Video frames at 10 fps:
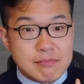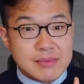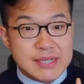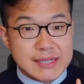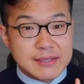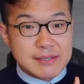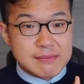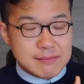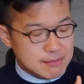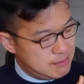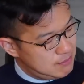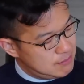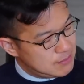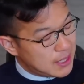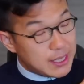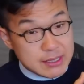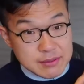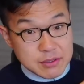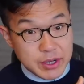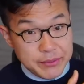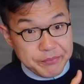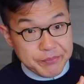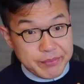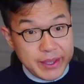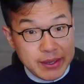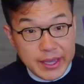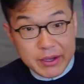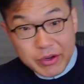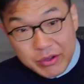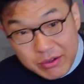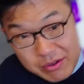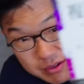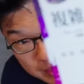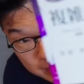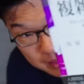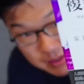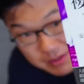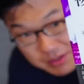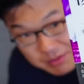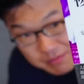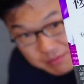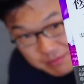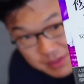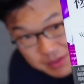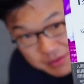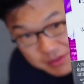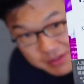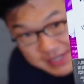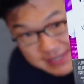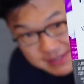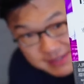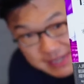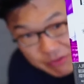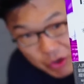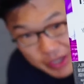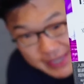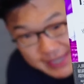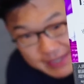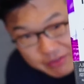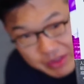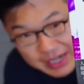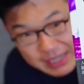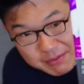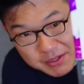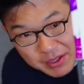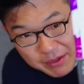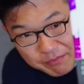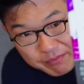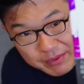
雑って書いてあるんです、これ。ね。これ。よいしょ。複雑さを生きるって書いてますよね。